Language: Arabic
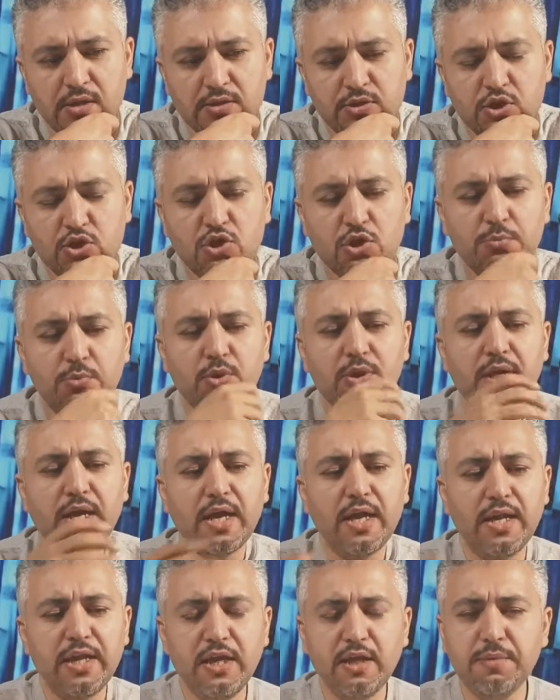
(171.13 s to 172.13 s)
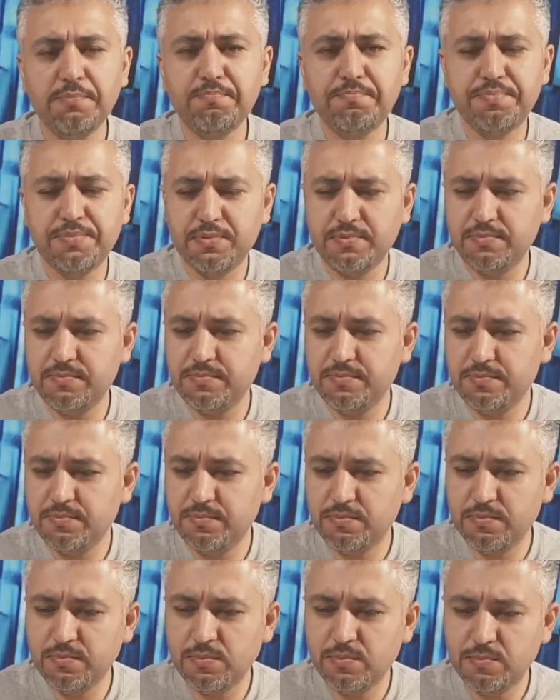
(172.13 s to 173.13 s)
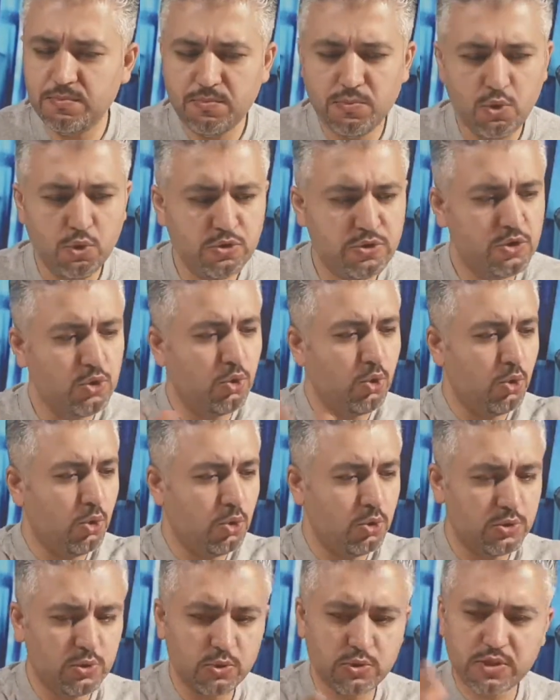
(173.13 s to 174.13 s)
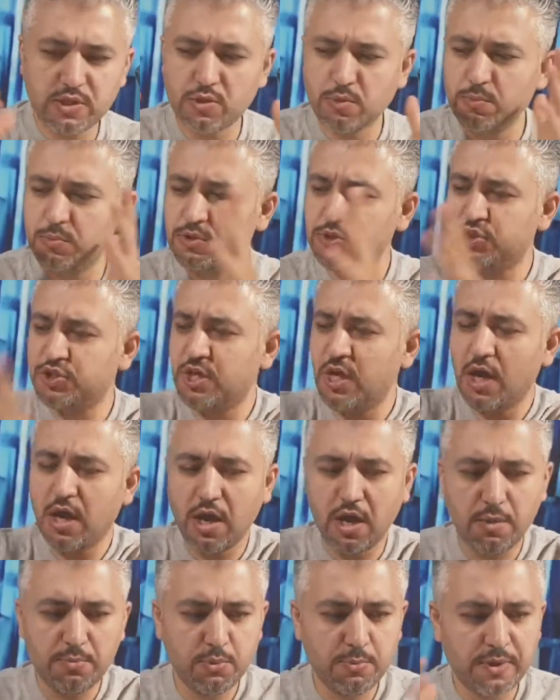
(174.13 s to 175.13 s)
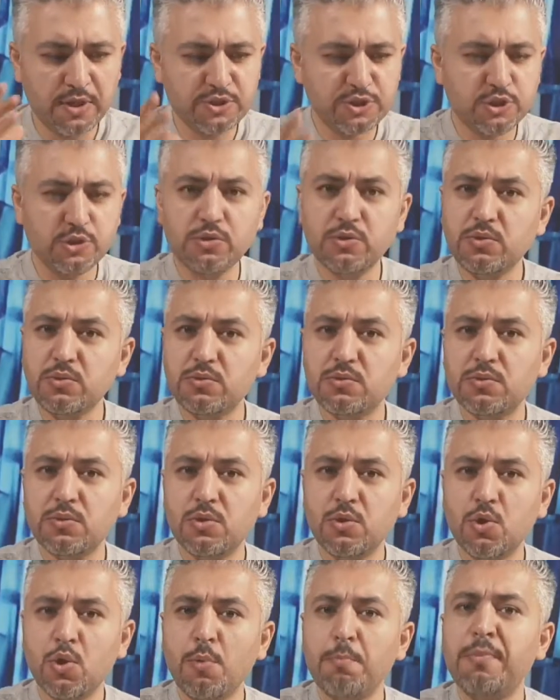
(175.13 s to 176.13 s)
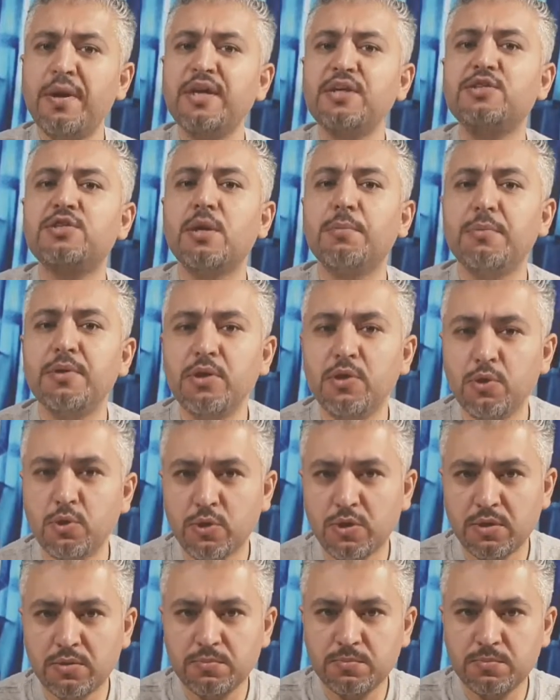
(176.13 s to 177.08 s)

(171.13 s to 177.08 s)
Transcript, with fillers: تكرمون خليب اسود وتكرمون كلاب وما شنو ميته من اليوم